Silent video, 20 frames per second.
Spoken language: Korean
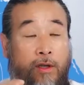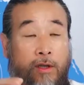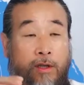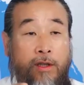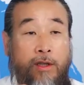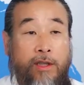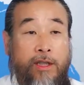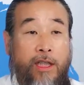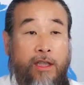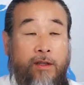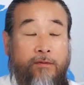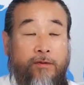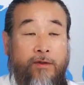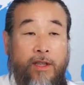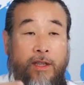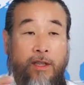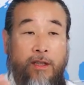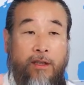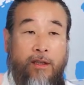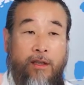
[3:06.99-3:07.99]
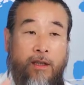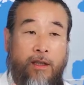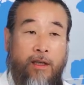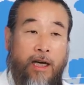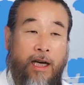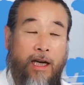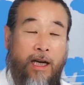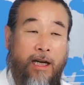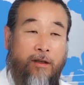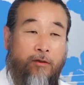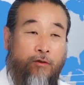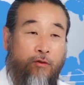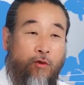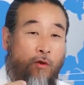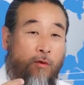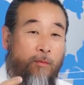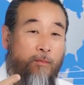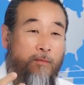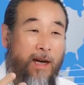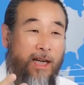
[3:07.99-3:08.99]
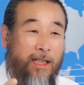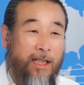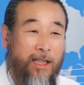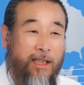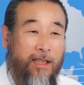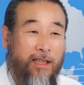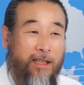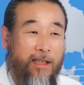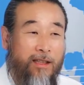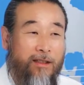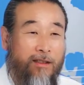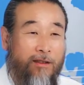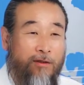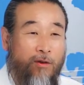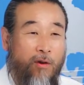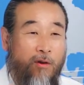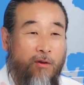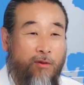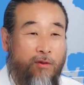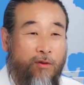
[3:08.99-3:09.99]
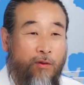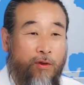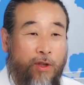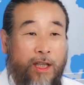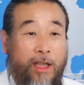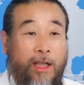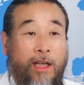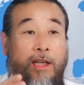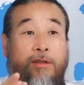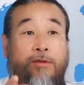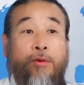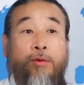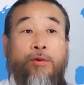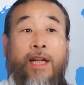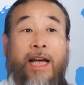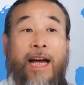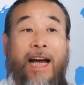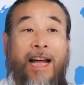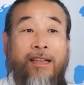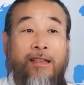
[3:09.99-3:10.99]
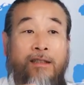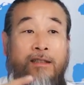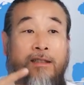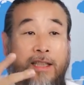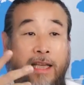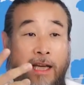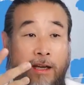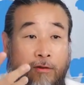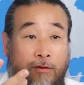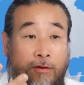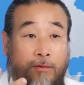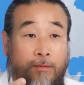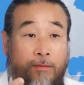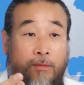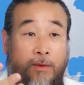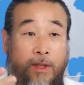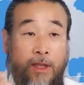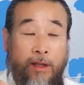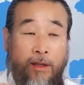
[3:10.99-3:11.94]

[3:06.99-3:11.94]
그 사람들이 아이, 돈만 있는 것들 똥통 이런 소리 안 듣게끔